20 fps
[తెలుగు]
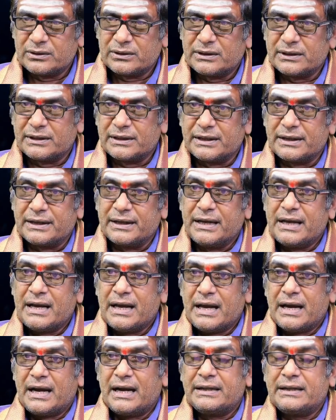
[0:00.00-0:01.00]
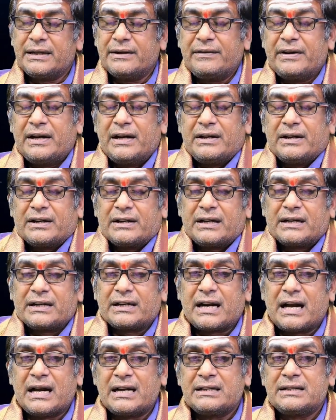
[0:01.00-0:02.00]
అవుతుంది అయితే వీళ్ళ యొక్క
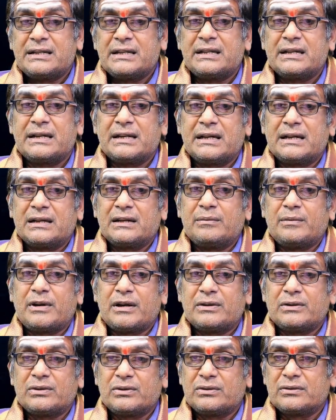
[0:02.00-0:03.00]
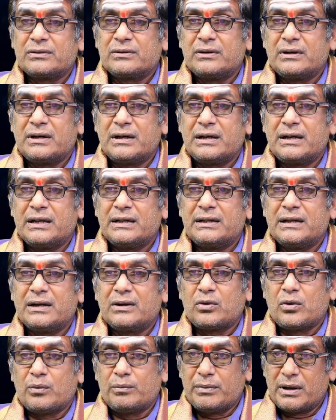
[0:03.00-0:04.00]
గ్రహస్థితిని కనుక మనం
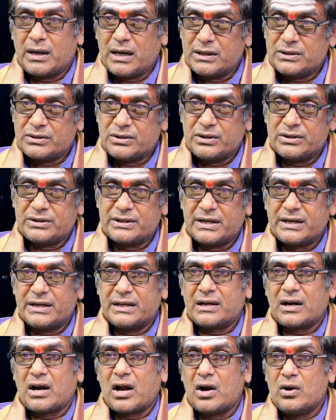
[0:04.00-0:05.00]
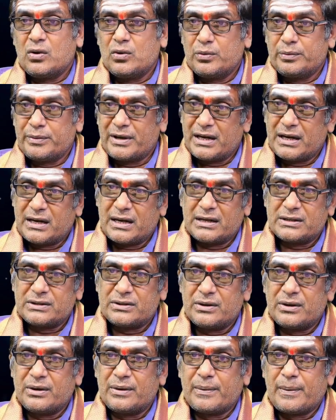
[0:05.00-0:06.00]
చూసుకున్నట్లయితే కుంభరాశిలో శని రాహు
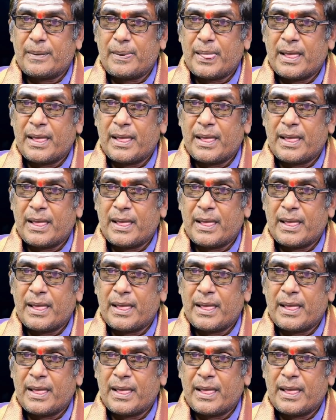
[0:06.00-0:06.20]
మీనరాశిలో